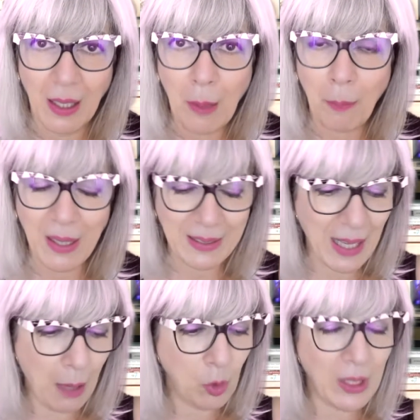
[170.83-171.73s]

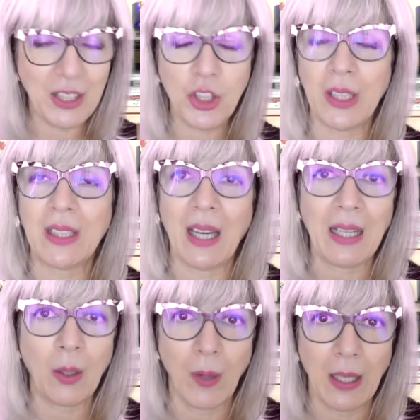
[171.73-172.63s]
Partiamo da
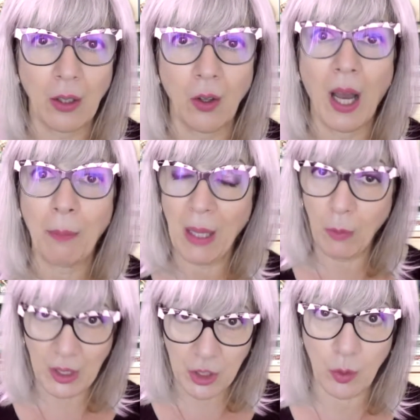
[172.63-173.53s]
accettare quello.
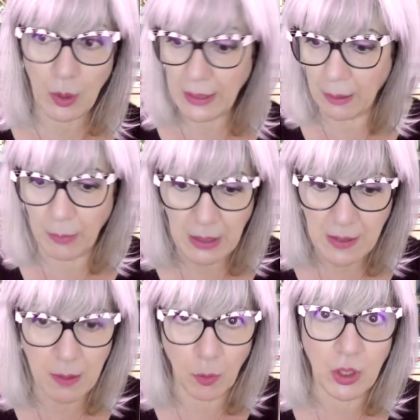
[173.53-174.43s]
Abbiamo la cellulite,
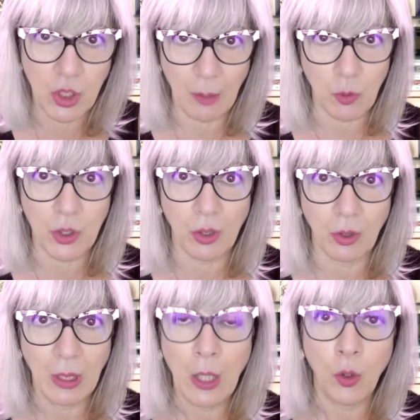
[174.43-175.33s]
benissimo,
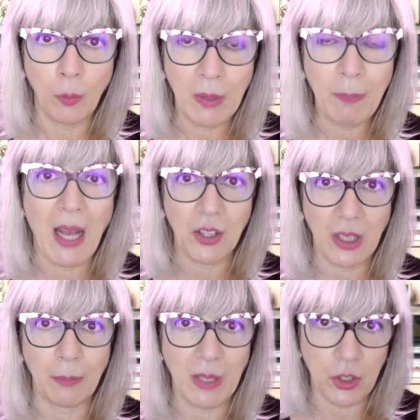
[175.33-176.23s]
diciamocelo. Non mi piace
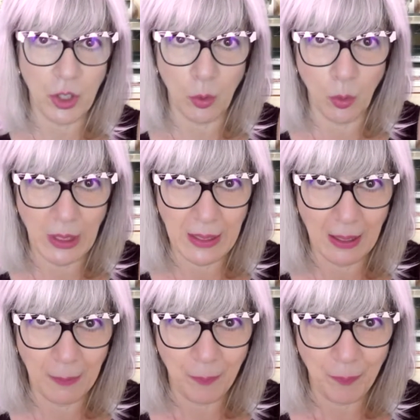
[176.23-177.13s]
la mia
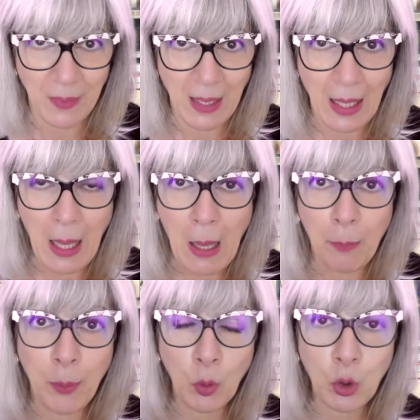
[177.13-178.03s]
cellulite.
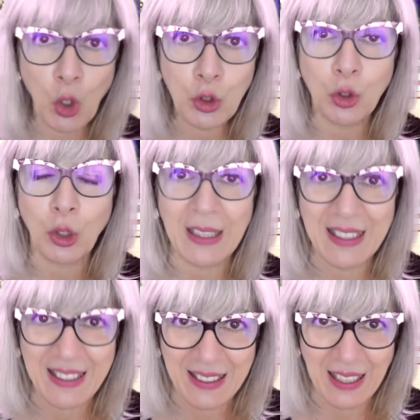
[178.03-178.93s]
Piuttosto che
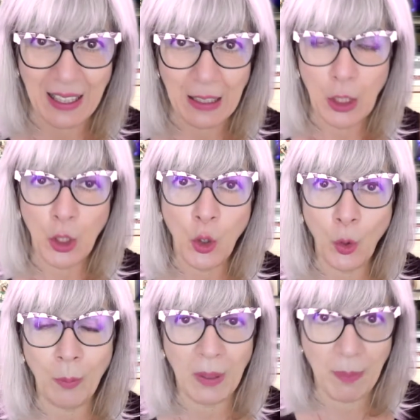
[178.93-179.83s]
dire
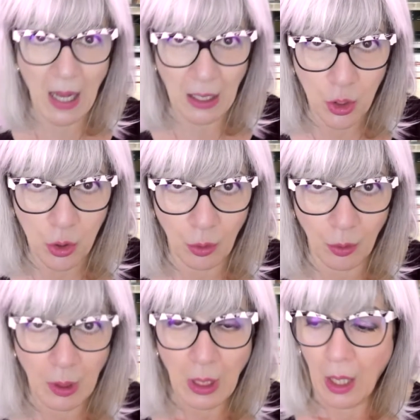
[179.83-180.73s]
non mi
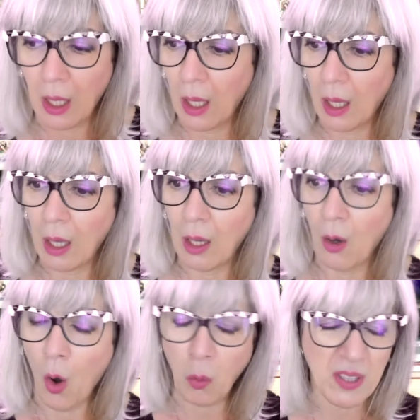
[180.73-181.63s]
piaccio, eh,
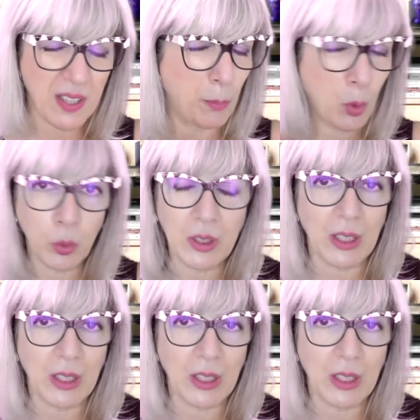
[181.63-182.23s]
ho questa brutta